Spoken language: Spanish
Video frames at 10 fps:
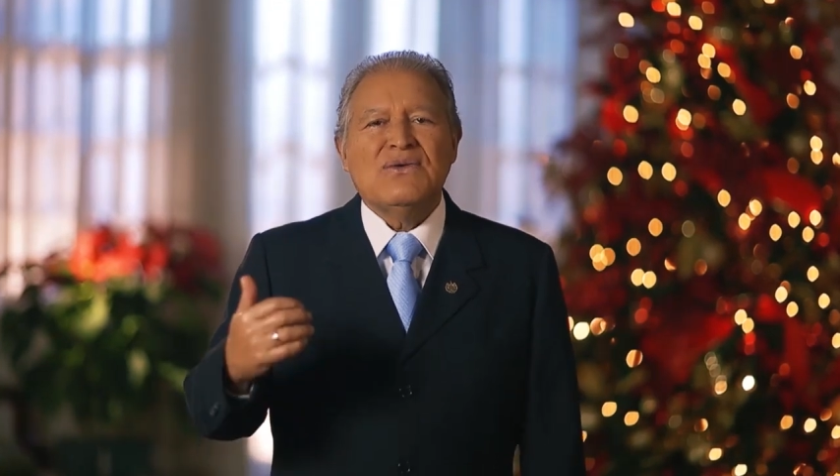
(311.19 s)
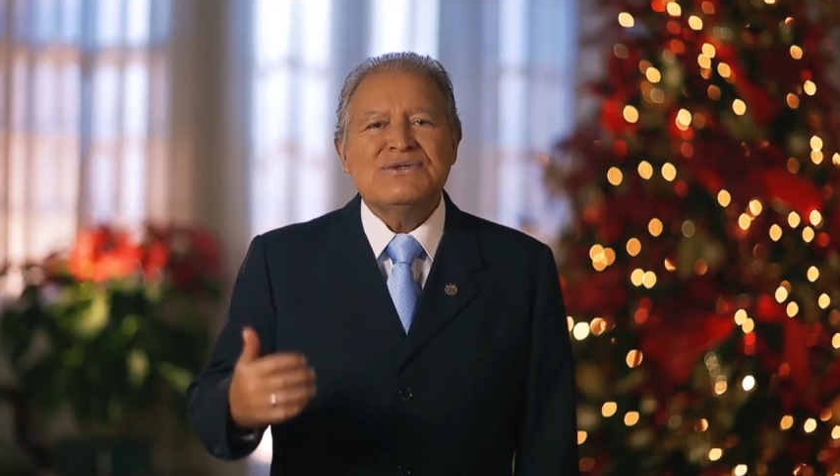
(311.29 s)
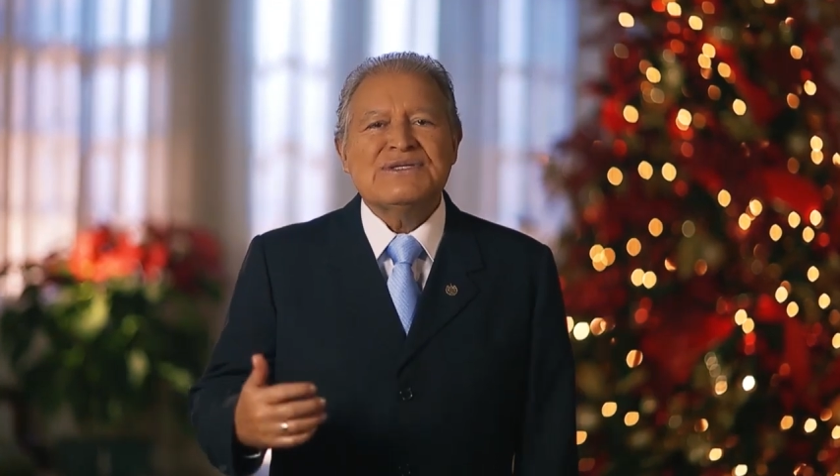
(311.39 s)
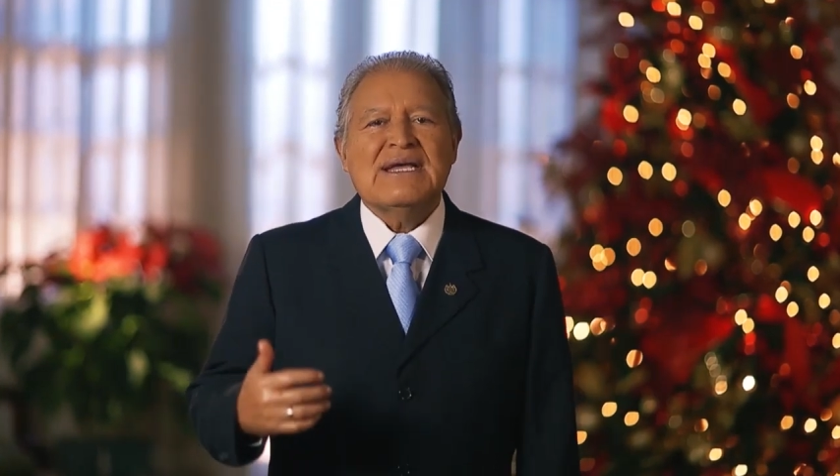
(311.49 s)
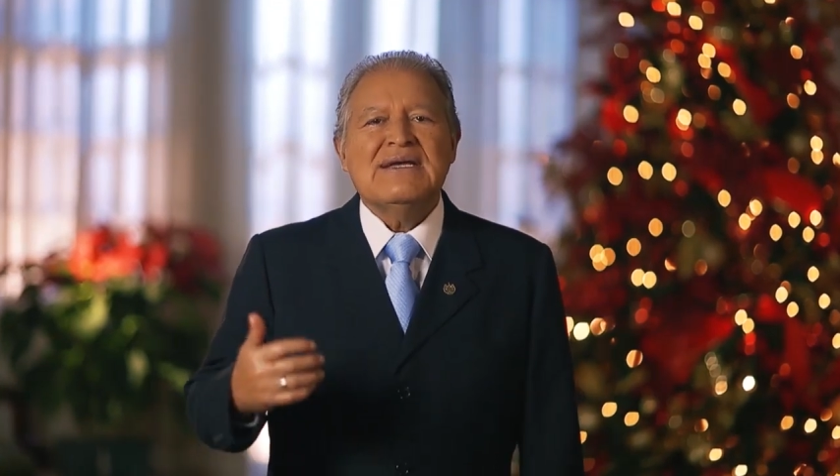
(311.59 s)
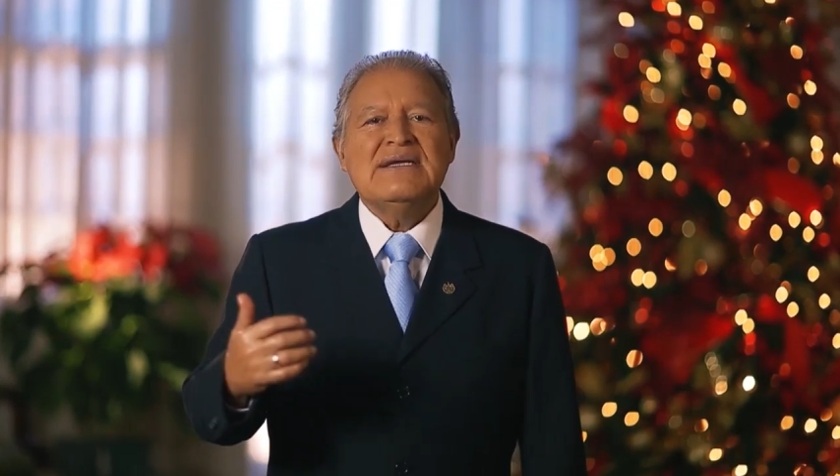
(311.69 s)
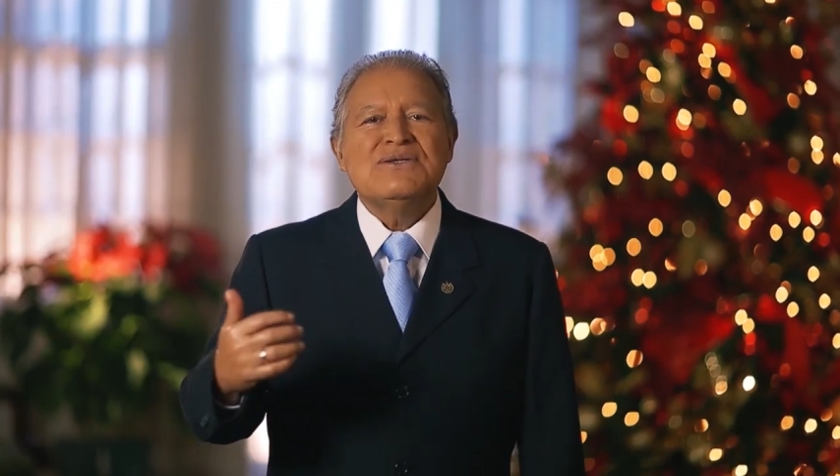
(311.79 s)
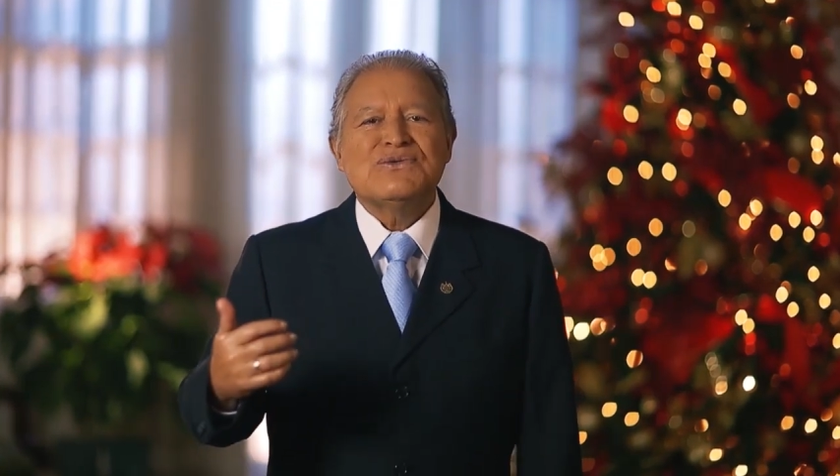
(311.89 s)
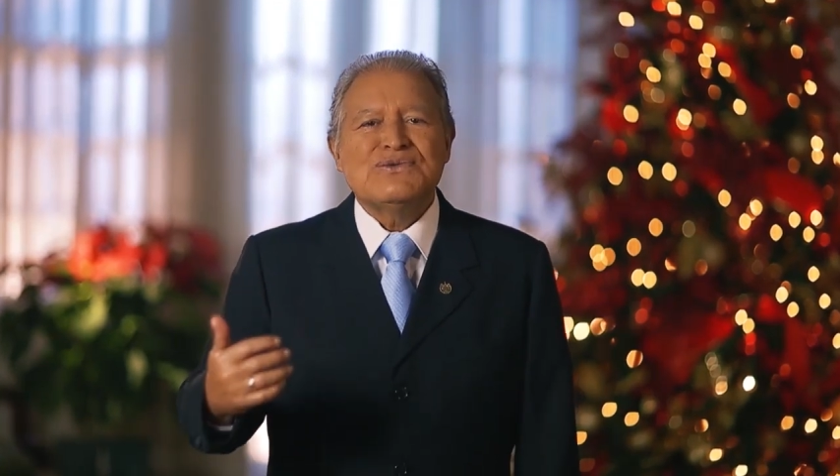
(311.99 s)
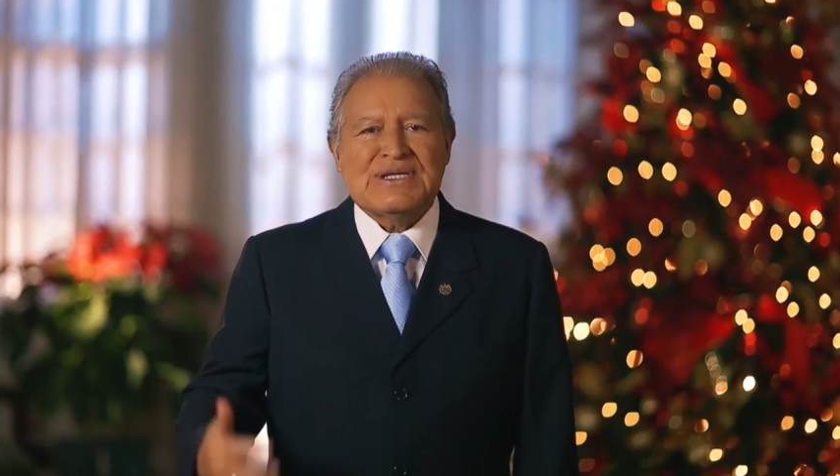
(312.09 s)
justa
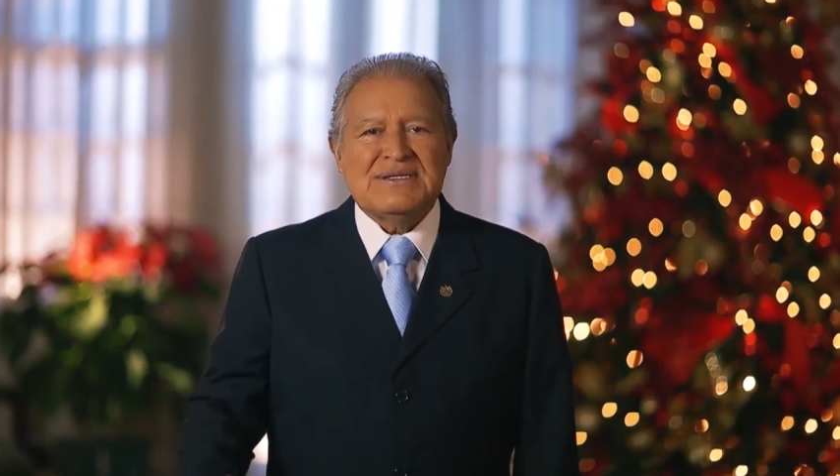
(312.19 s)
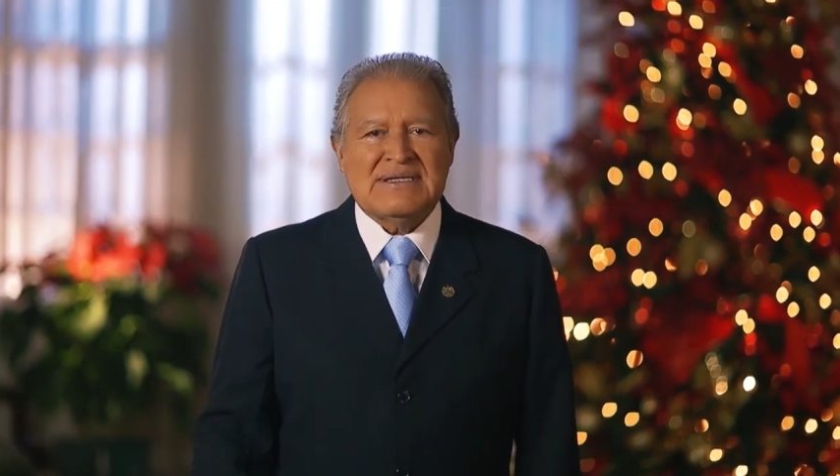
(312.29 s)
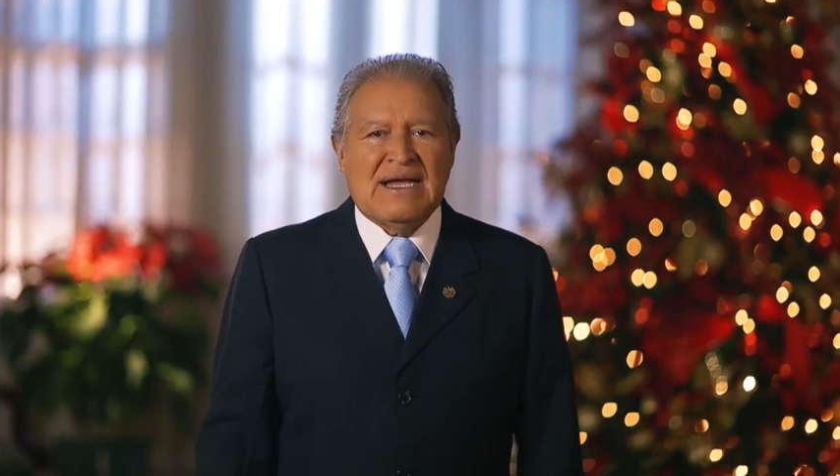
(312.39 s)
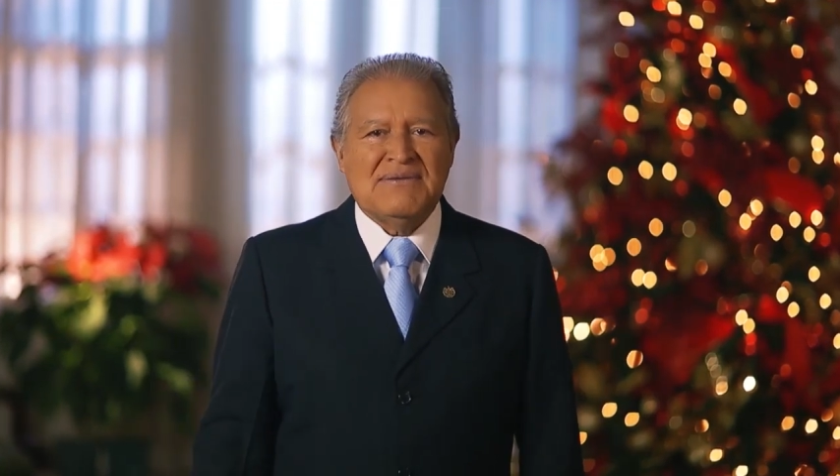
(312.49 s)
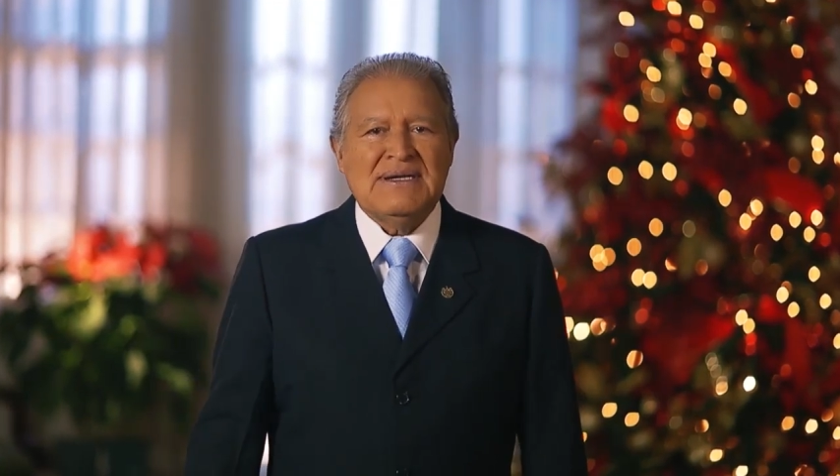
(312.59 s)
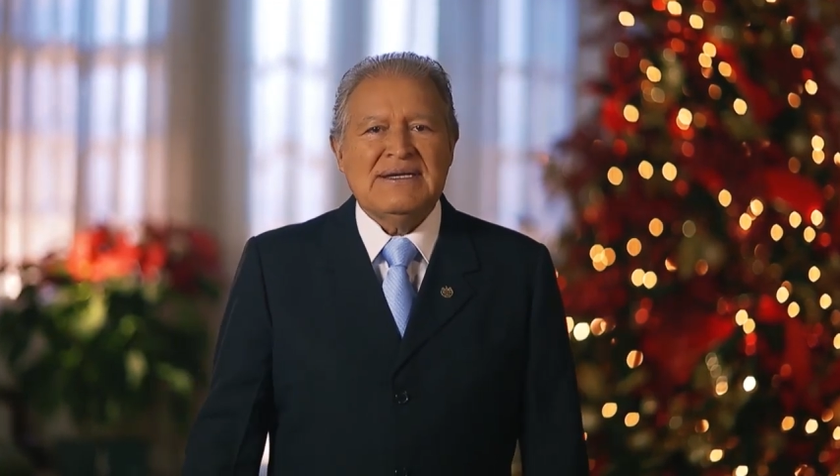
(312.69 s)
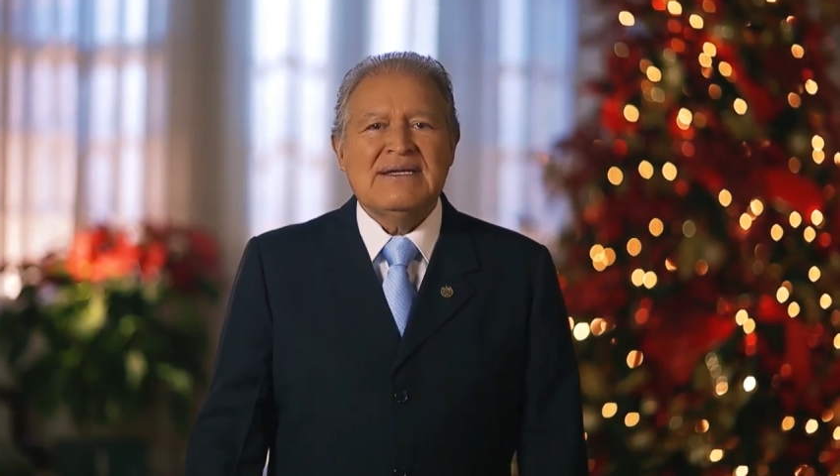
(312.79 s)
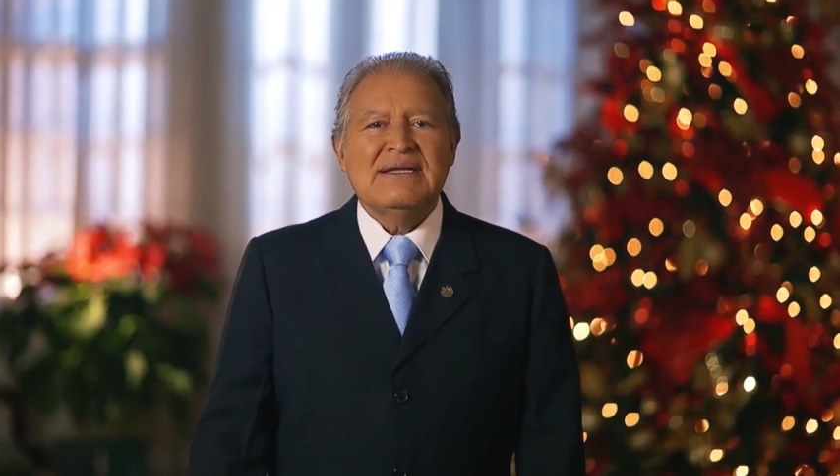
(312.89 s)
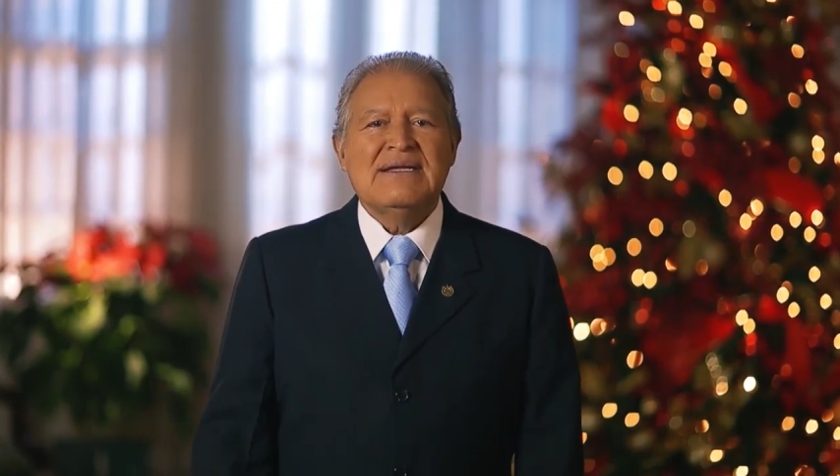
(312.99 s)
y sustentable.